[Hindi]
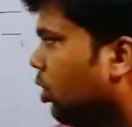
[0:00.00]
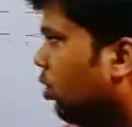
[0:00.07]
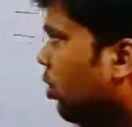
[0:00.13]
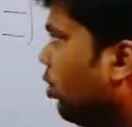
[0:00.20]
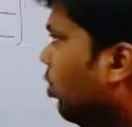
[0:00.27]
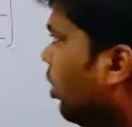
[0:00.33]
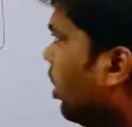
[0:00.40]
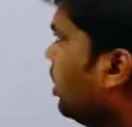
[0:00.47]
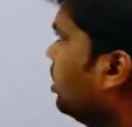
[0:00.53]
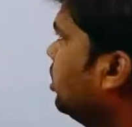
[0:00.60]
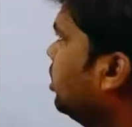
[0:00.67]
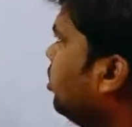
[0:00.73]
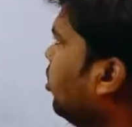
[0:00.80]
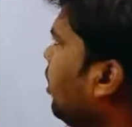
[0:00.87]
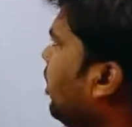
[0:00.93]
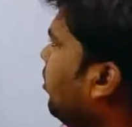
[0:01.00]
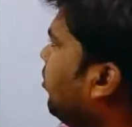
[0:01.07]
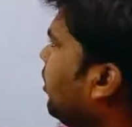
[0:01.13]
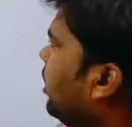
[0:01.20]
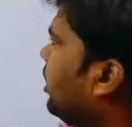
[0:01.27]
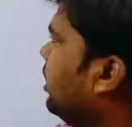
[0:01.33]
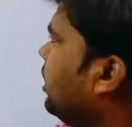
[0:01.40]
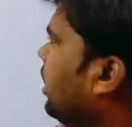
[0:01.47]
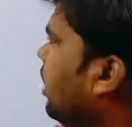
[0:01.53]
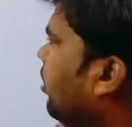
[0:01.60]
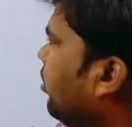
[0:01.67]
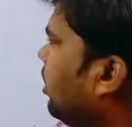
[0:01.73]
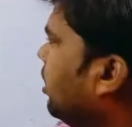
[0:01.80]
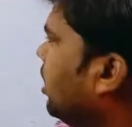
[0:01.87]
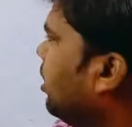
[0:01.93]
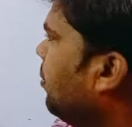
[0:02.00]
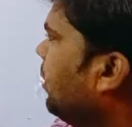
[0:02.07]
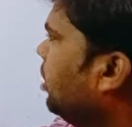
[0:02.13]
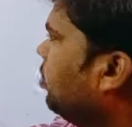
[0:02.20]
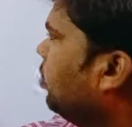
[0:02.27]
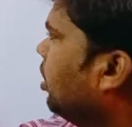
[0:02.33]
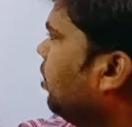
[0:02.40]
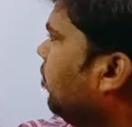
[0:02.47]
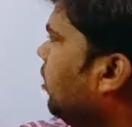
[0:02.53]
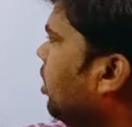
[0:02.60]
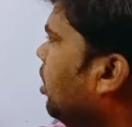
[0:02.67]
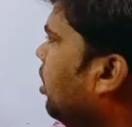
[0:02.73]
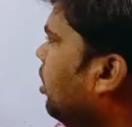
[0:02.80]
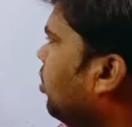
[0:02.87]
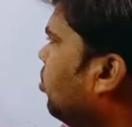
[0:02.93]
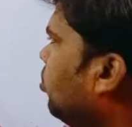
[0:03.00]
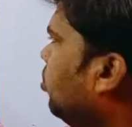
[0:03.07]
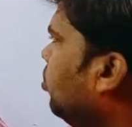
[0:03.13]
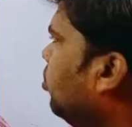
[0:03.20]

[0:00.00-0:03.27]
देखो अगर जीरो एंड वन ये कितने प्लेस हो गए वन टू